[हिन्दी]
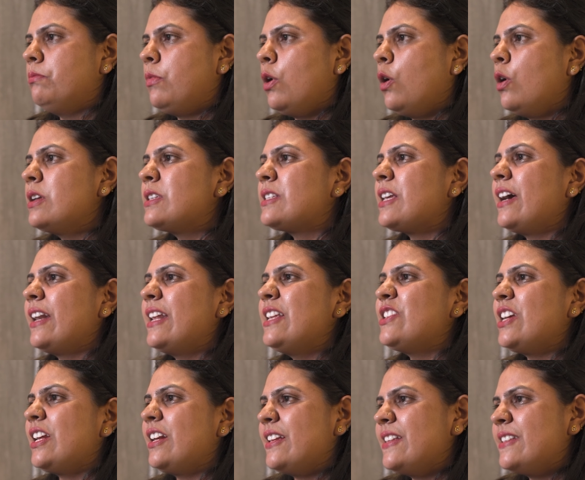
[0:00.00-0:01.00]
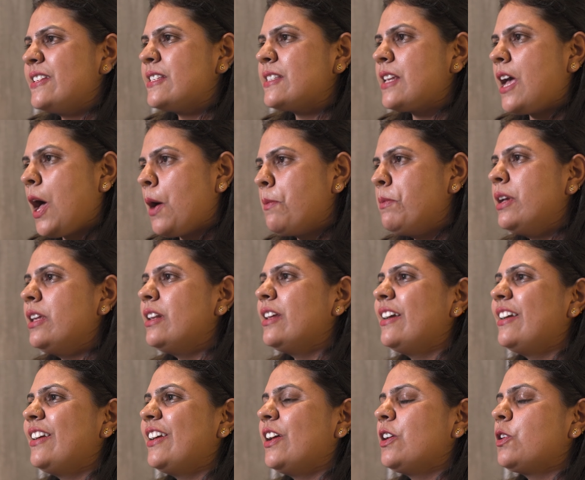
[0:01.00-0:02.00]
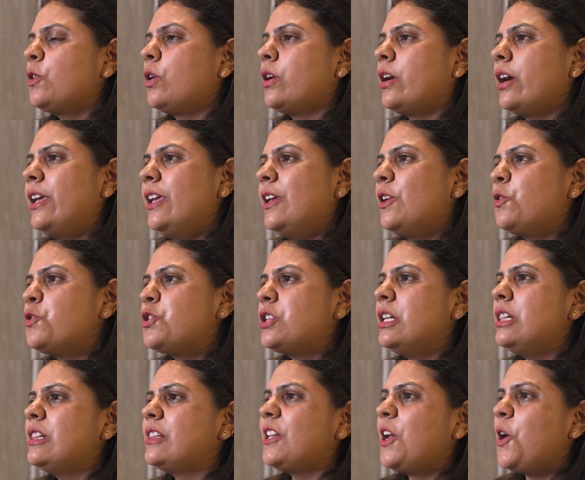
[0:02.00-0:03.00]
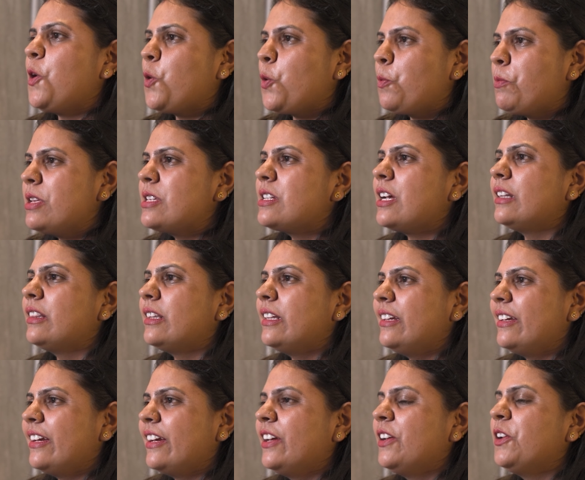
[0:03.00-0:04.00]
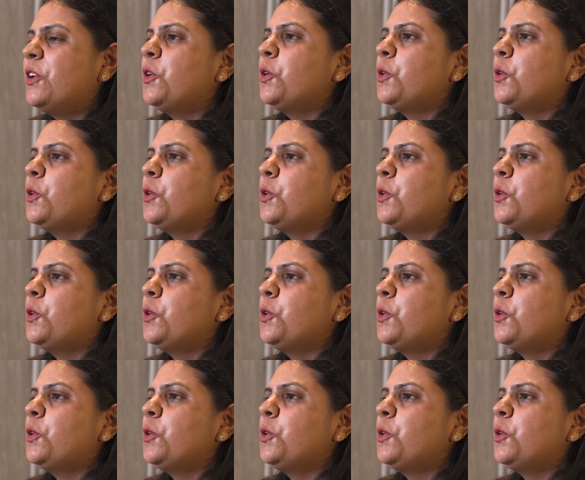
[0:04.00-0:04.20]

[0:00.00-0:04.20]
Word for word: बहुत सारे चैलेंजेस आ भी रहे हैं कहीं कुछ गलतियां हो भी जाती हैं